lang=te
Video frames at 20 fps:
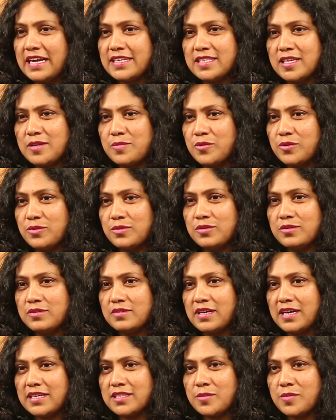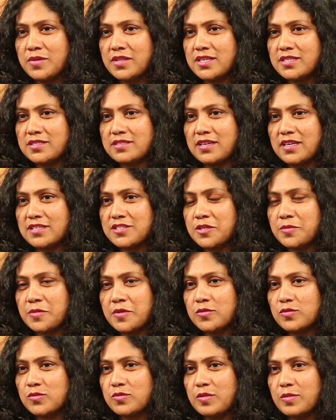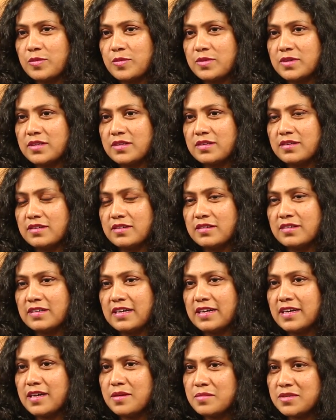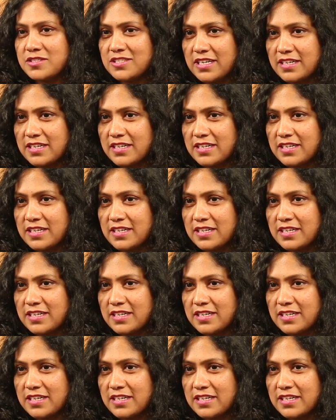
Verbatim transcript: అయితే ఇప్పుడు ఆంధ్రప్రదేశ్ రాష్ట్ర ప్రభుత్వం గంగమ్మ